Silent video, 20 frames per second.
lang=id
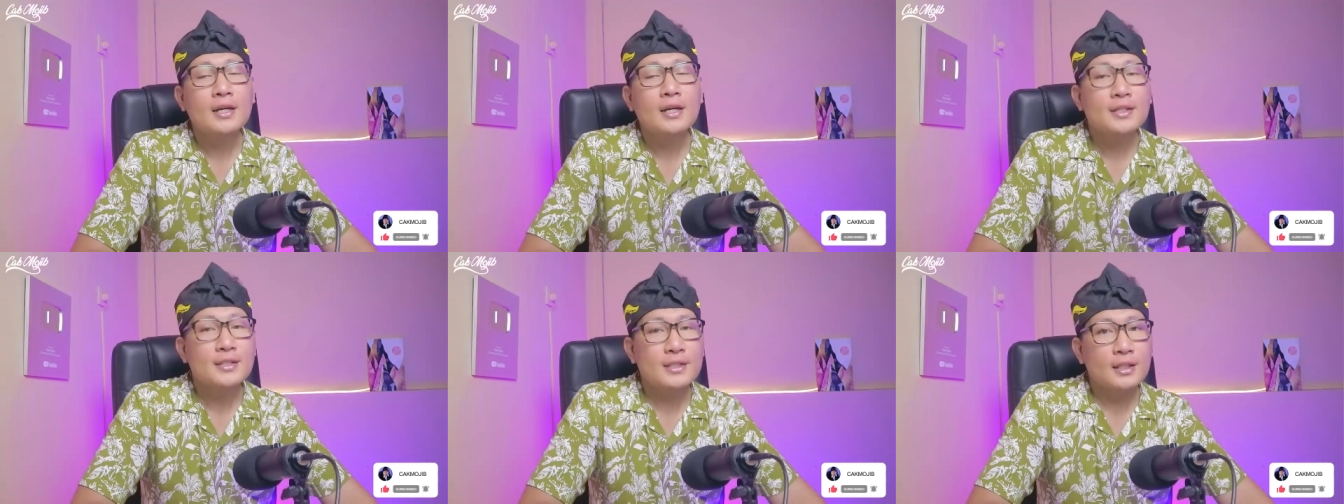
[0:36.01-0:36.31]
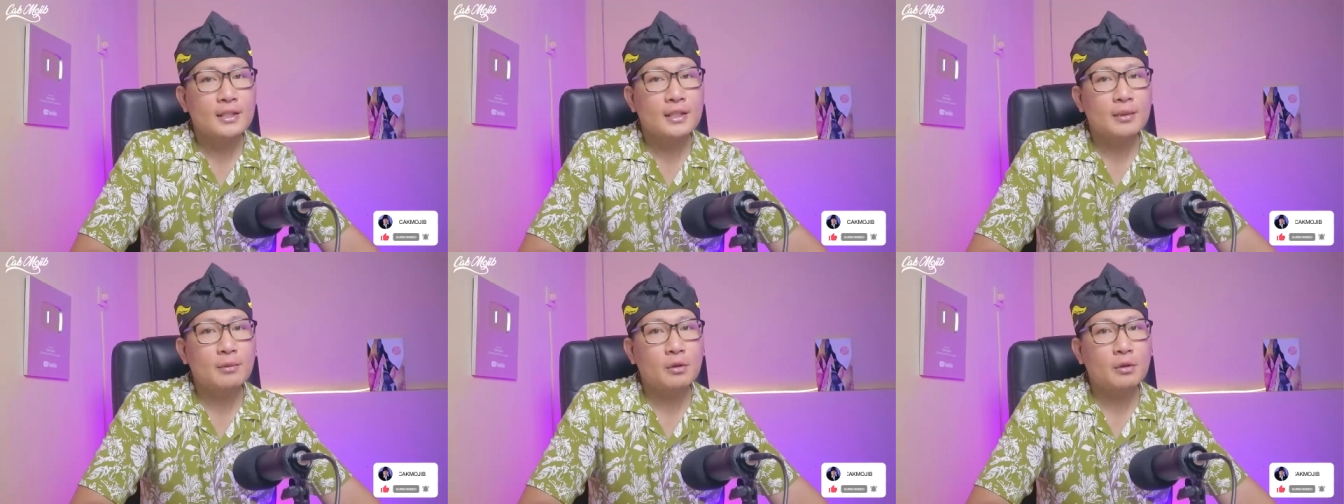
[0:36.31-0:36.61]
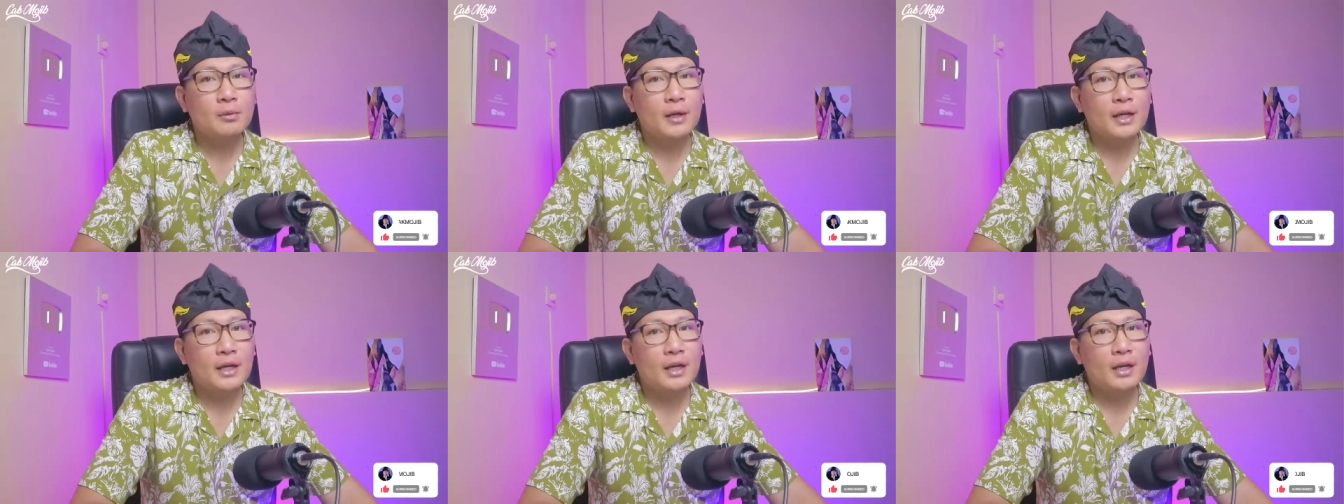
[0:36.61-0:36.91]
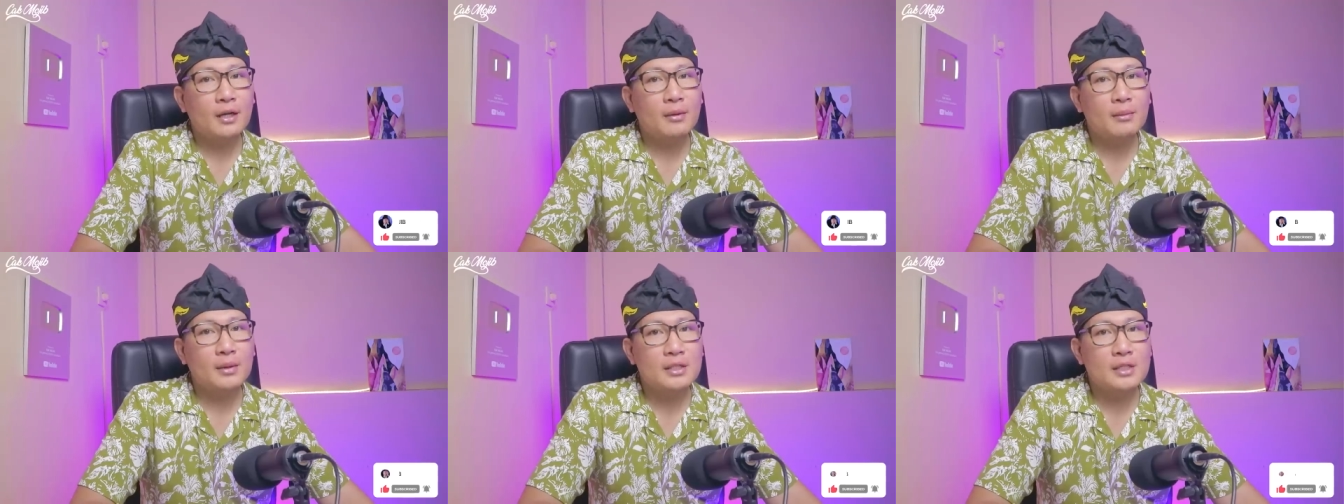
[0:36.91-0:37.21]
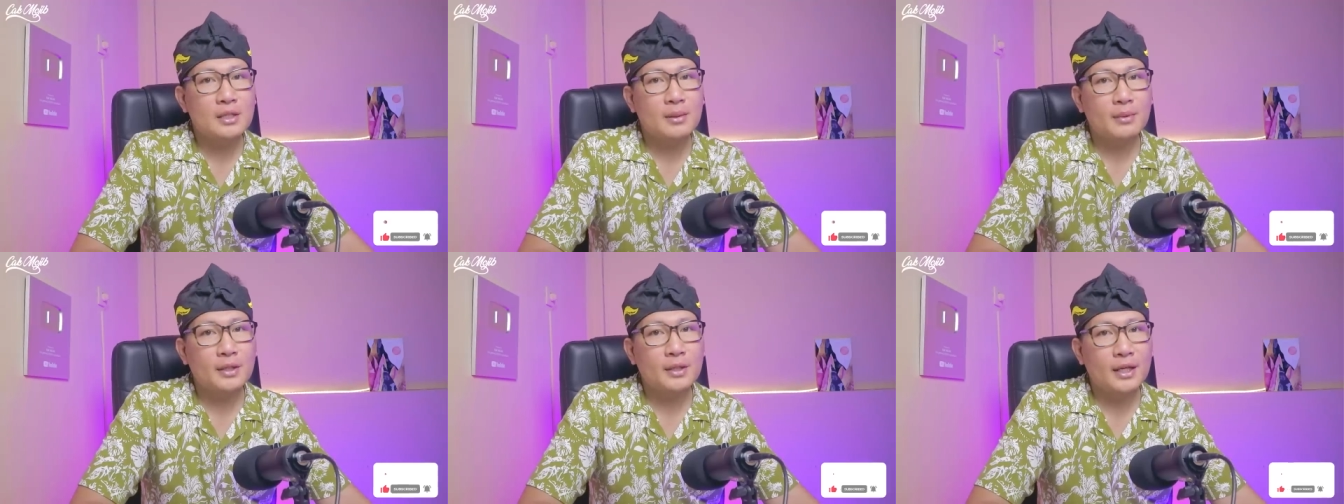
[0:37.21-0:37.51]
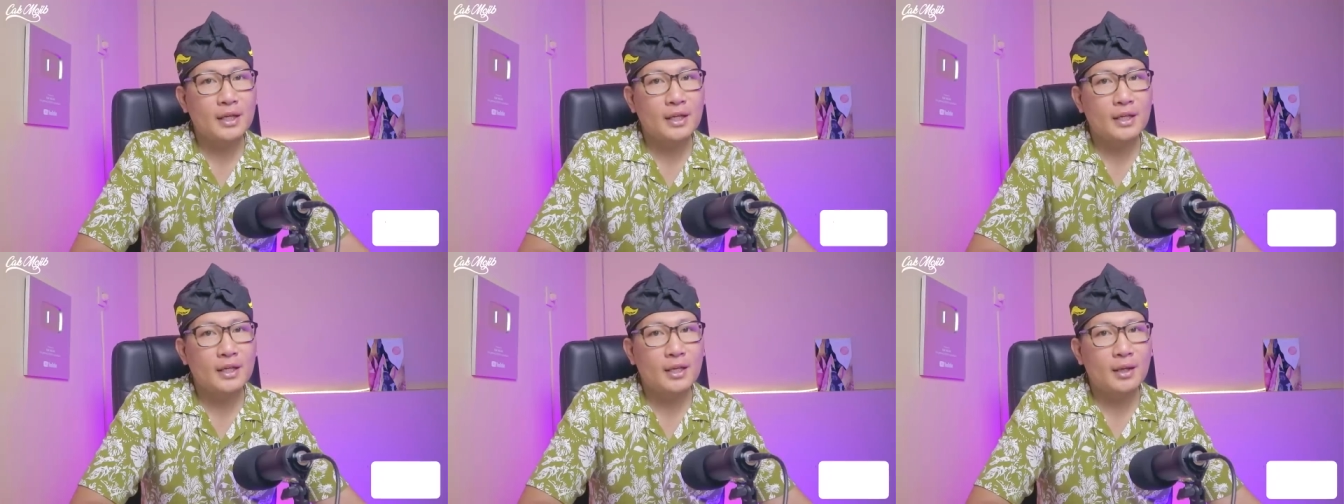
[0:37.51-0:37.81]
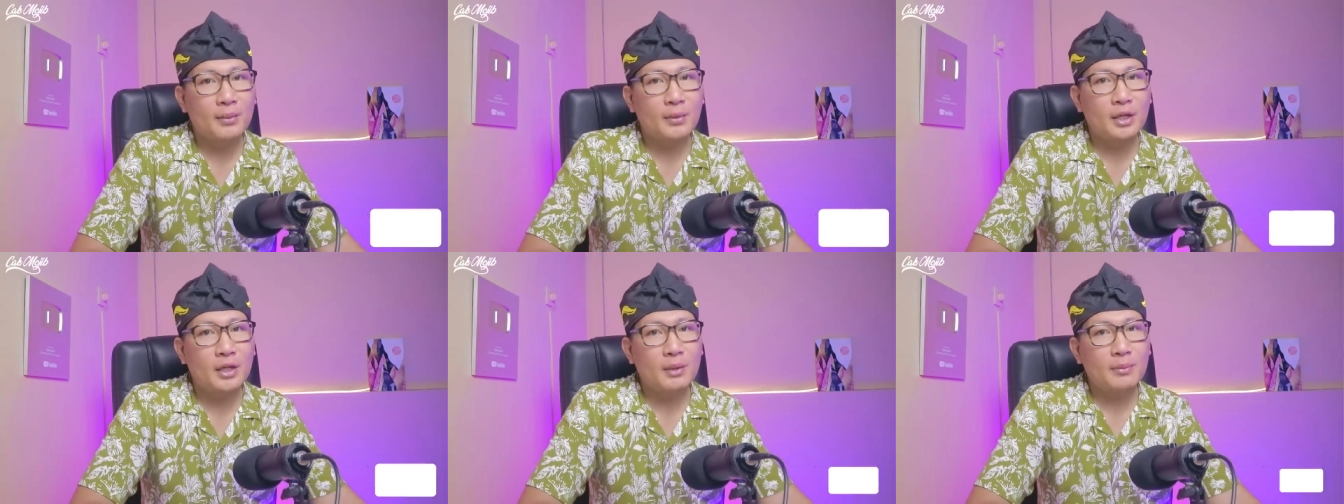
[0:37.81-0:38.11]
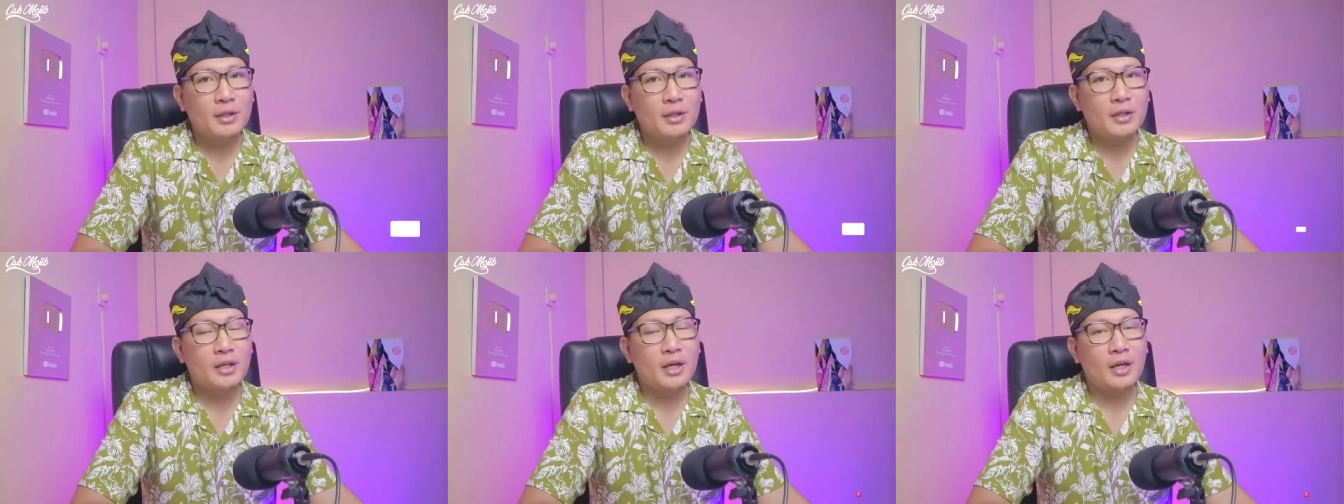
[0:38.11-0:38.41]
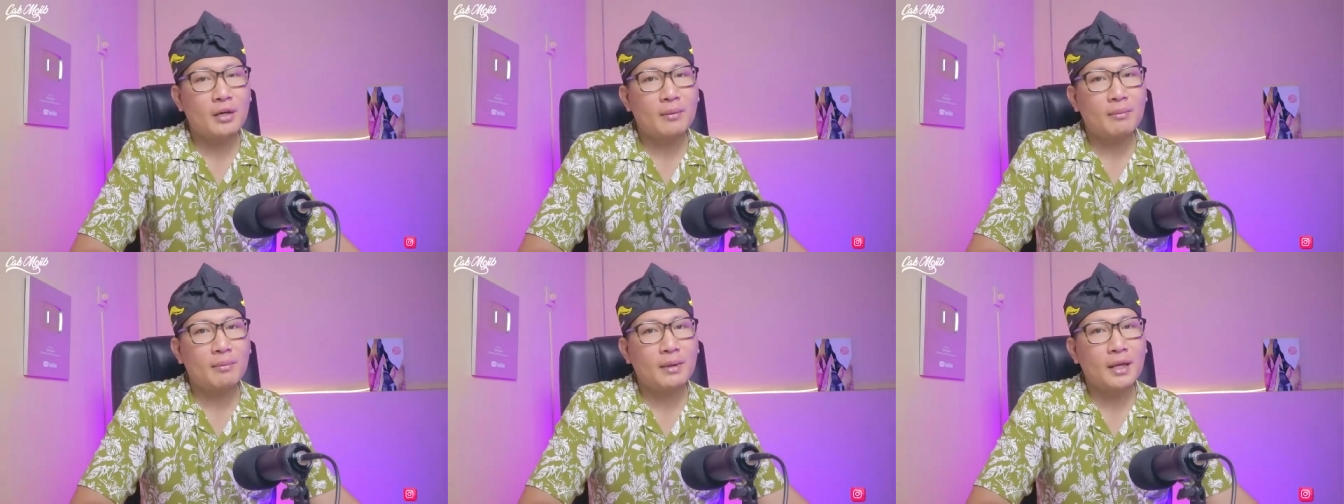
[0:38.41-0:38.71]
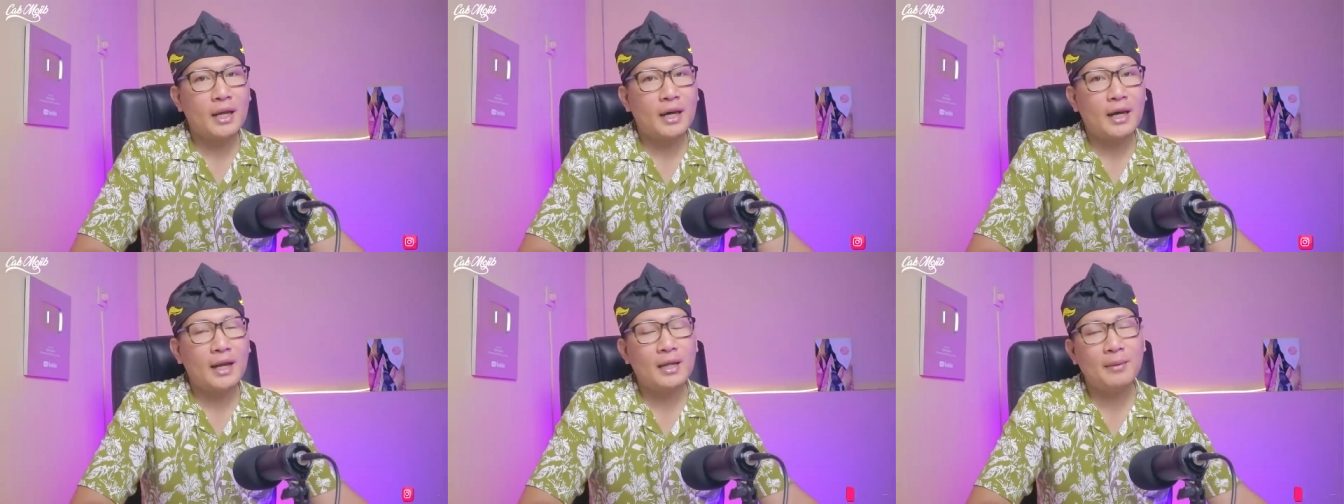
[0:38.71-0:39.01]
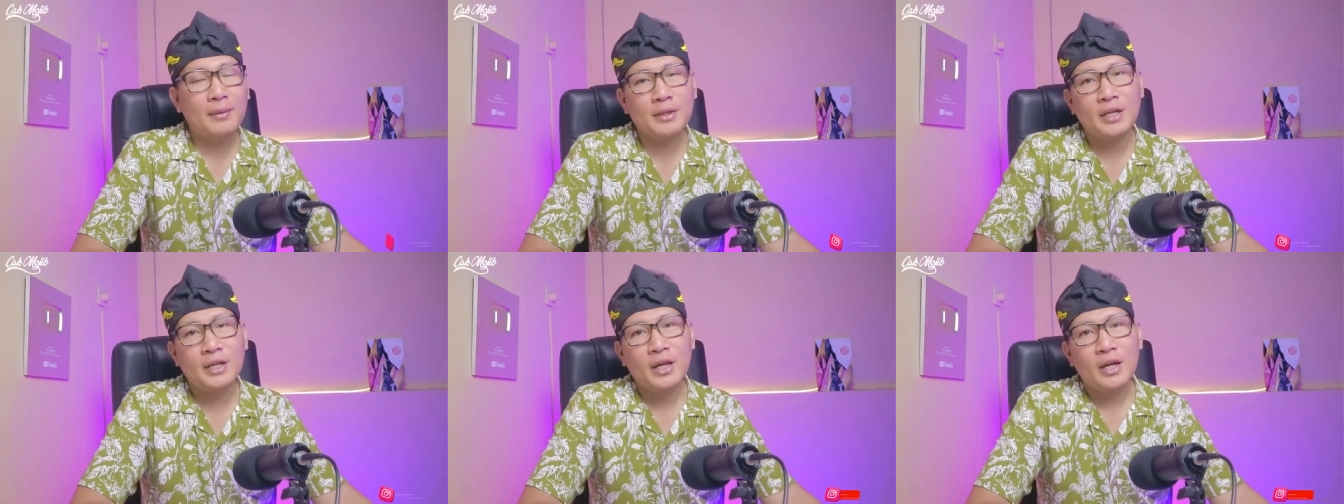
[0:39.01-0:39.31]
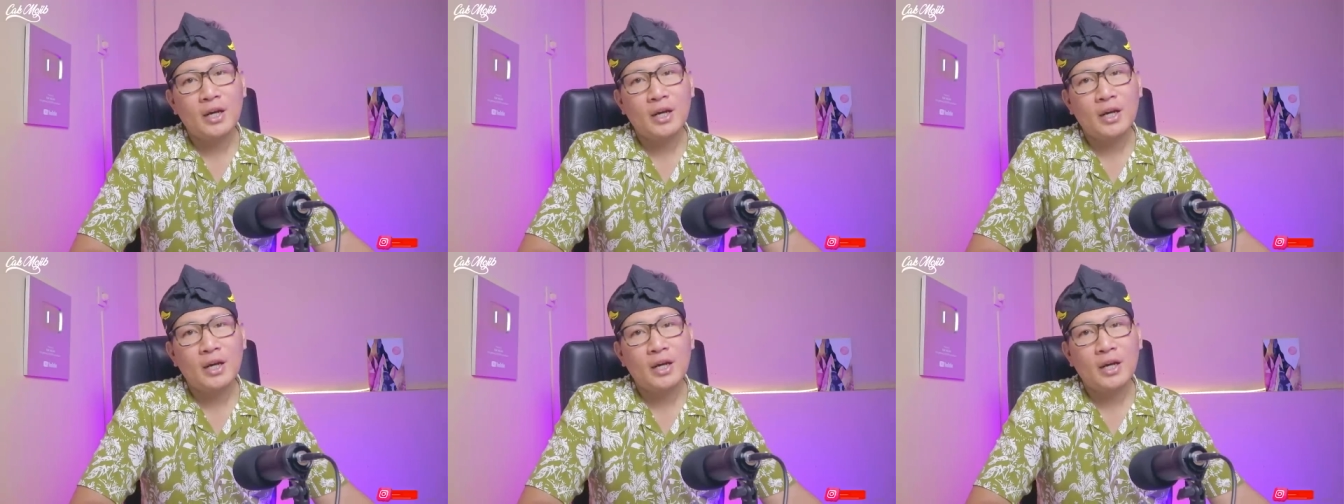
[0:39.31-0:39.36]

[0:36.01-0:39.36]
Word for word: Serta berbagai macam penyakit Amin amin ya rabbal alamin